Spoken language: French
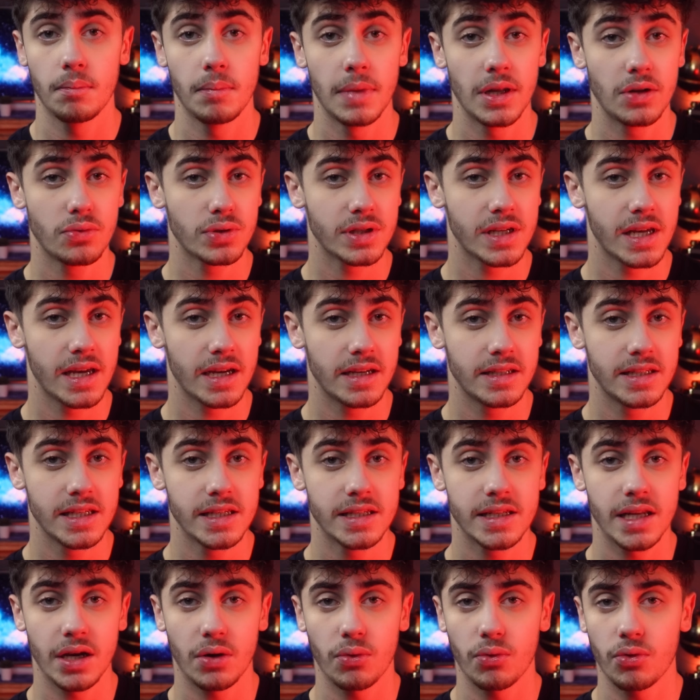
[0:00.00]
Mais tout ce qui
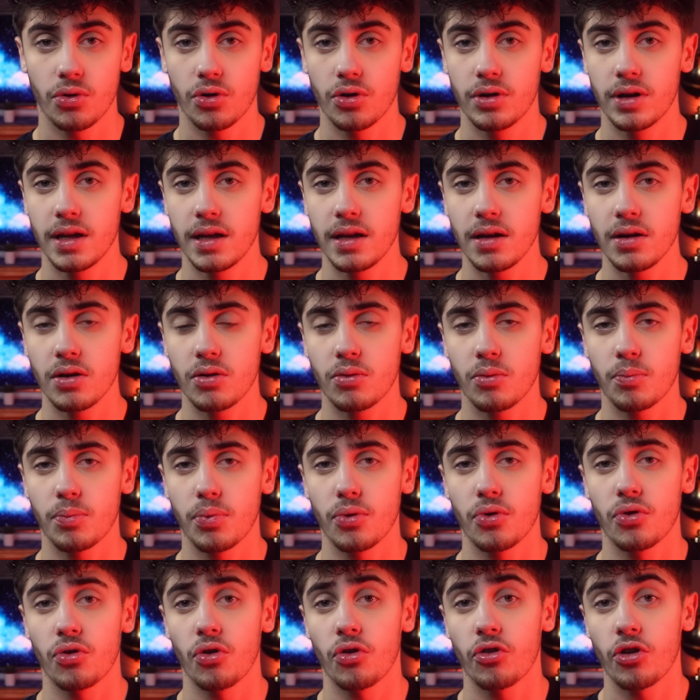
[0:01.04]
existe et qu'on connaît
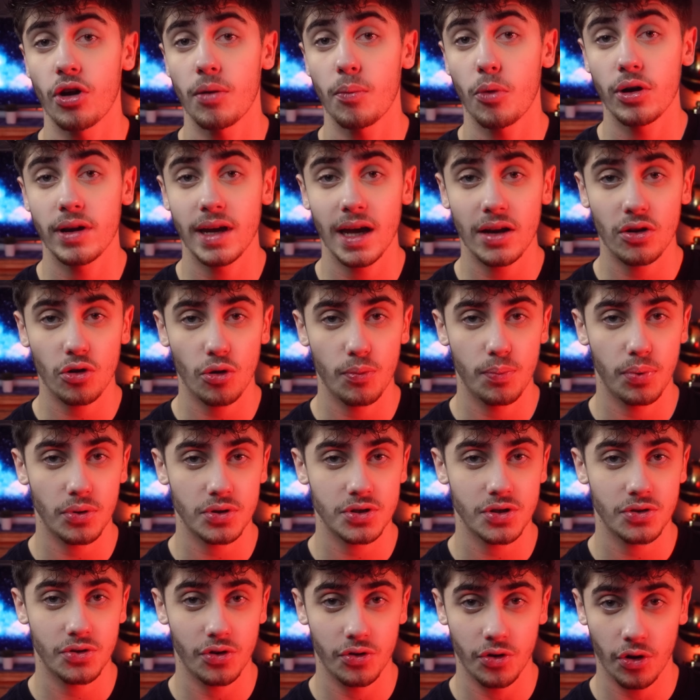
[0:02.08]
compose seulement
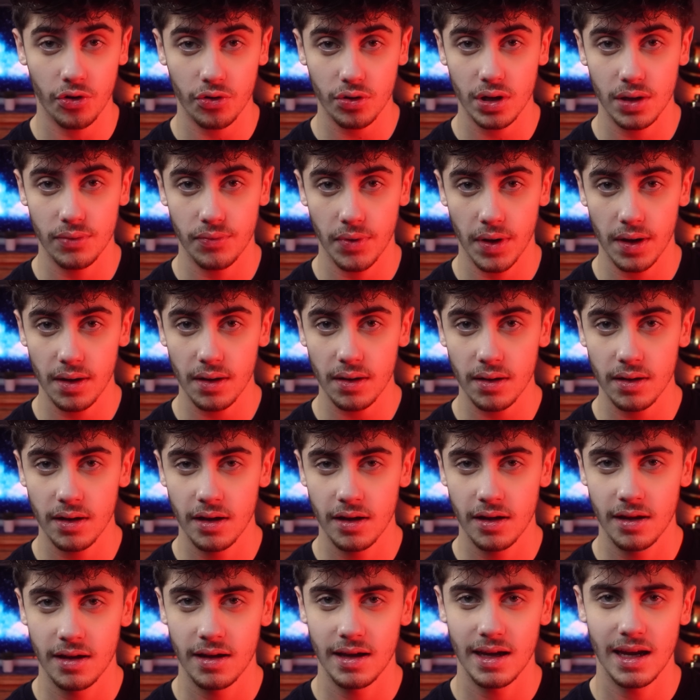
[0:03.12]
4% de notre univers,
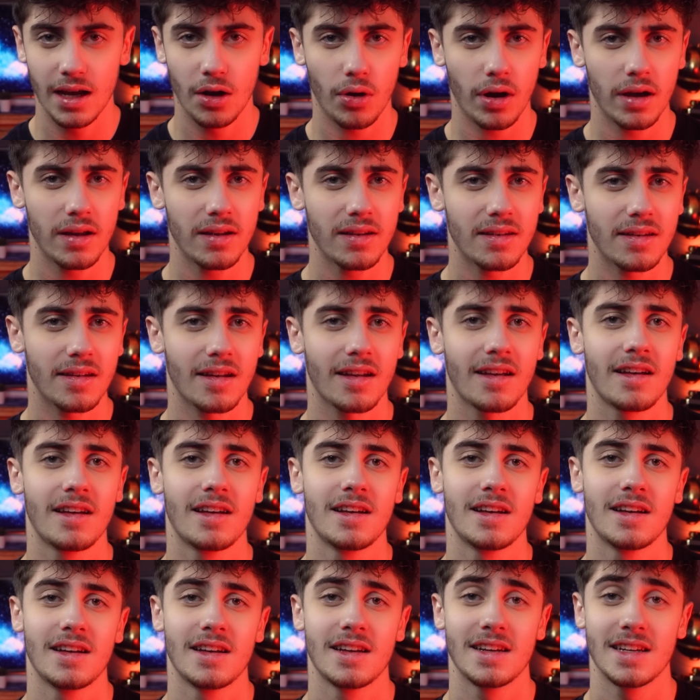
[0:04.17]
et le reste,
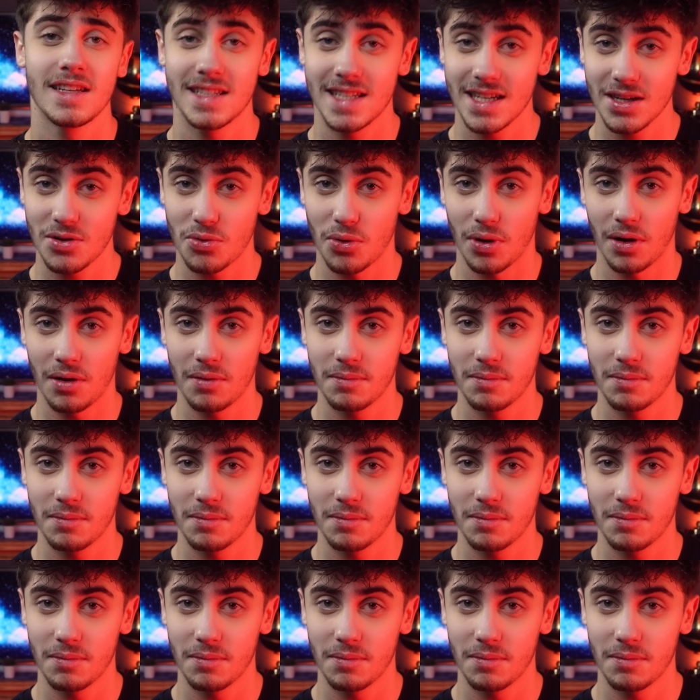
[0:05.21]
c'est quoi